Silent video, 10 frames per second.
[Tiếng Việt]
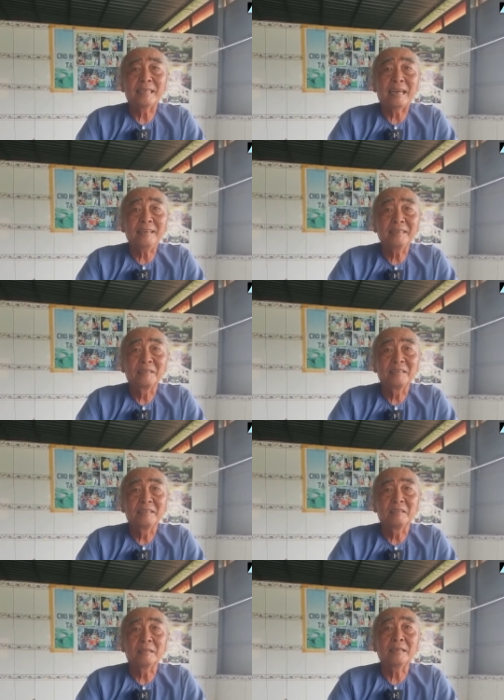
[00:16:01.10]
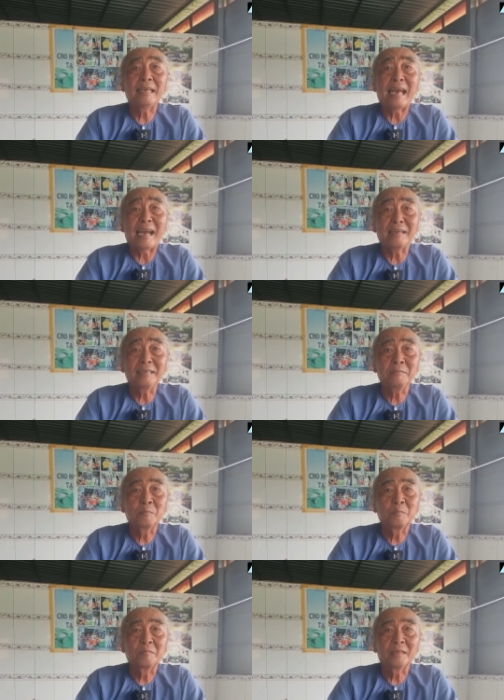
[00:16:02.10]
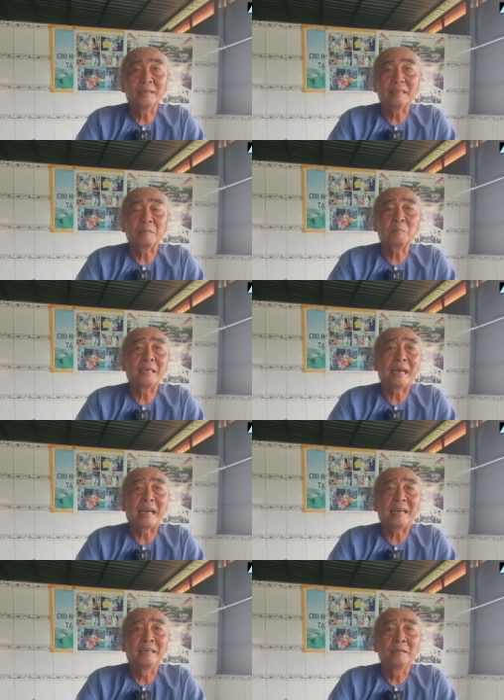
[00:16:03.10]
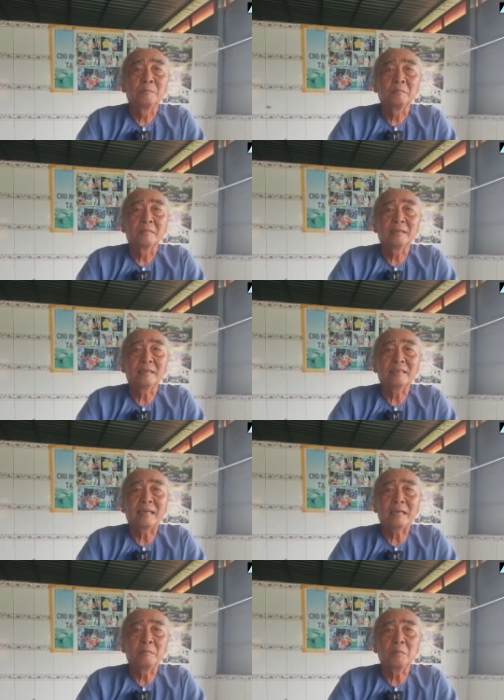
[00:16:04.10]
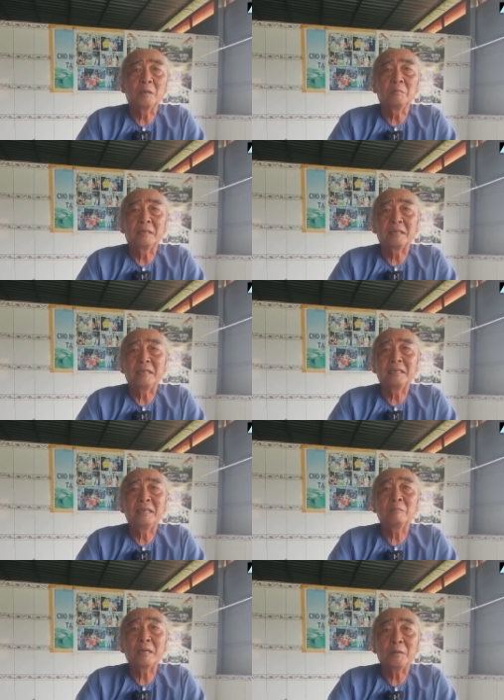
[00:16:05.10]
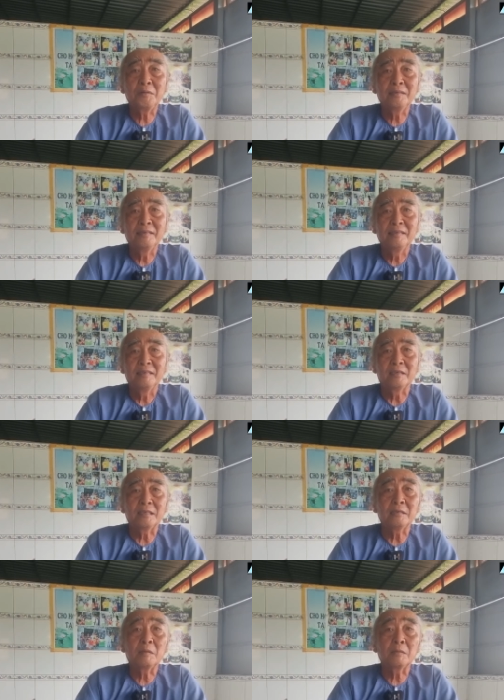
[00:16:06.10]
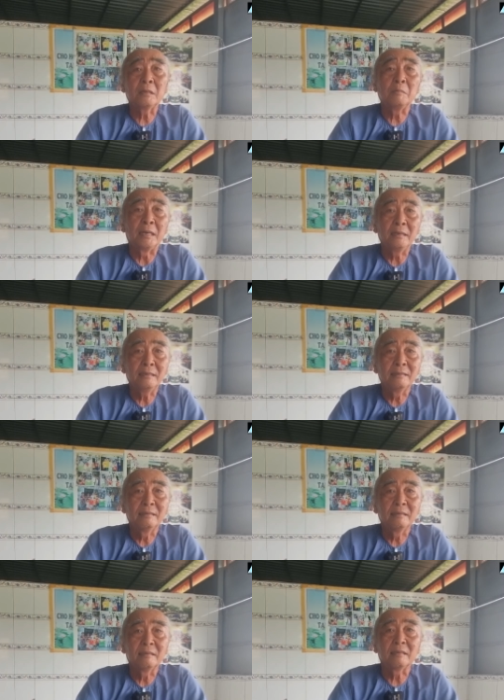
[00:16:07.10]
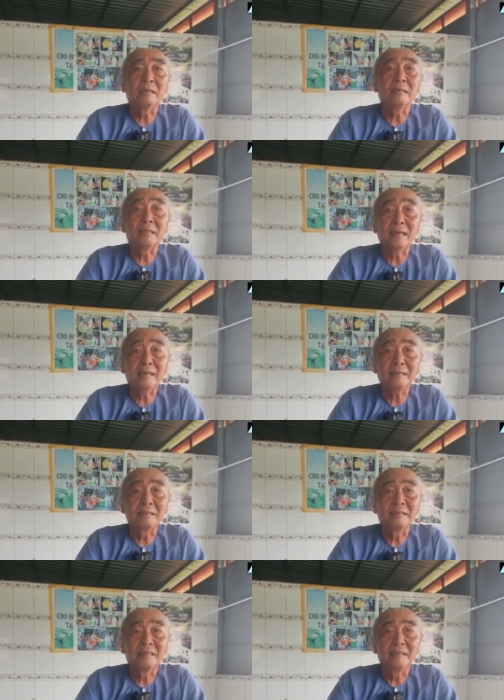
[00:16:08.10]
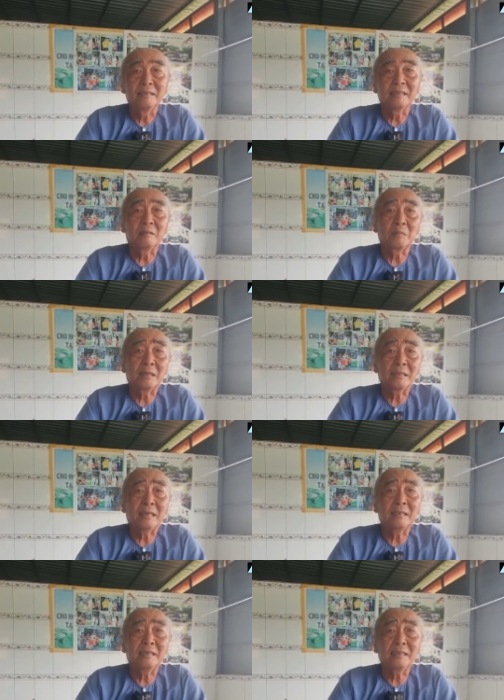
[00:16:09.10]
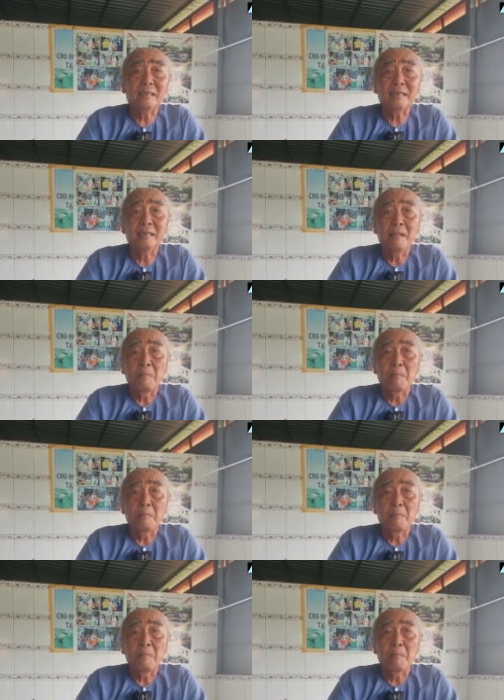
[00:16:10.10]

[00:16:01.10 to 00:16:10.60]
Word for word: xanh rồi tới già rồi yeah. Dạ. gặp ông già ha, đang lụm cụm này kia đi không nổi rồi tới đâu người bệnh rồi tới người chết chồng sao nên nó là